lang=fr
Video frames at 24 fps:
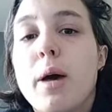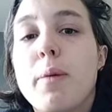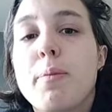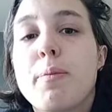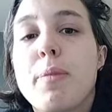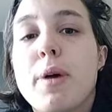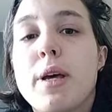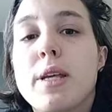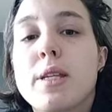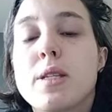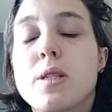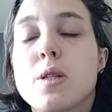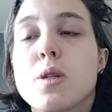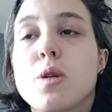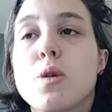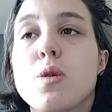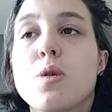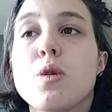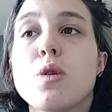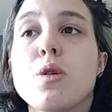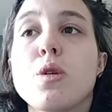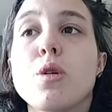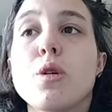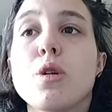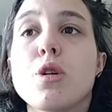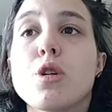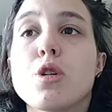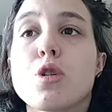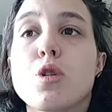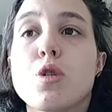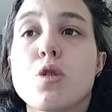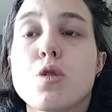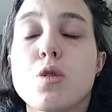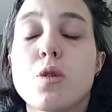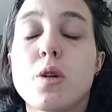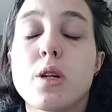parce que je
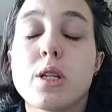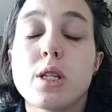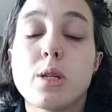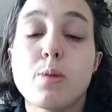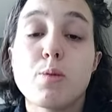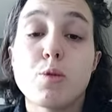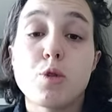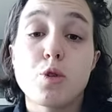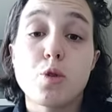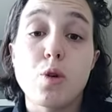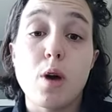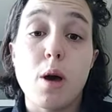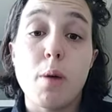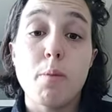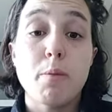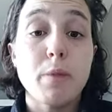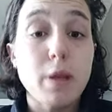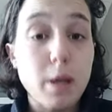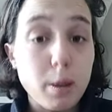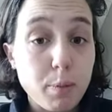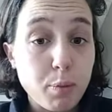ressens les émotions à 1000%.